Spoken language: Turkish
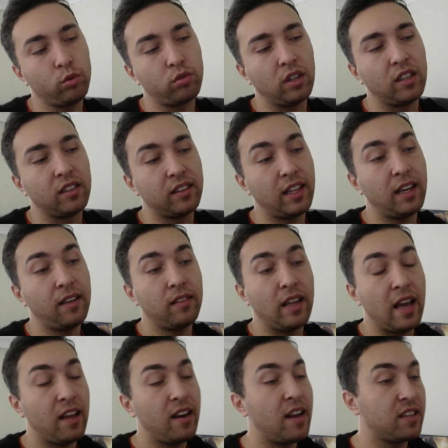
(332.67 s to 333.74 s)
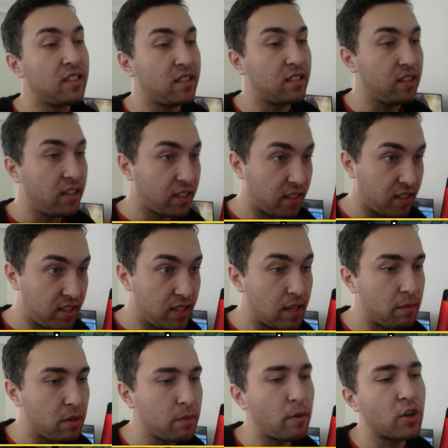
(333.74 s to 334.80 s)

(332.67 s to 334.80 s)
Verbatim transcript: Yuta'nın da enerjisini gizlemeyi